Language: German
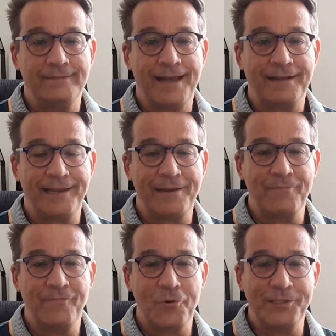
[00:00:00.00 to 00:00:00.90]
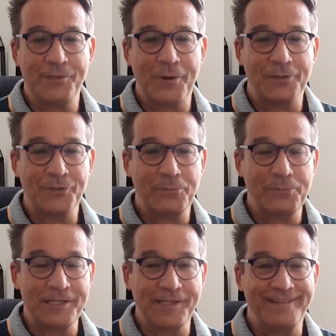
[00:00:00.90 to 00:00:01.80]
nachdem wohl so auch so
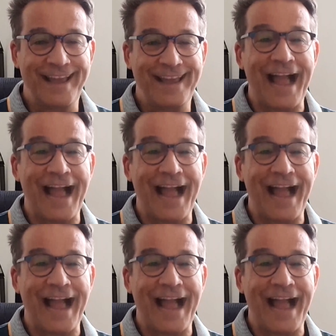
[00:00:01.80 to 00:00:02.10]
ein bisschen der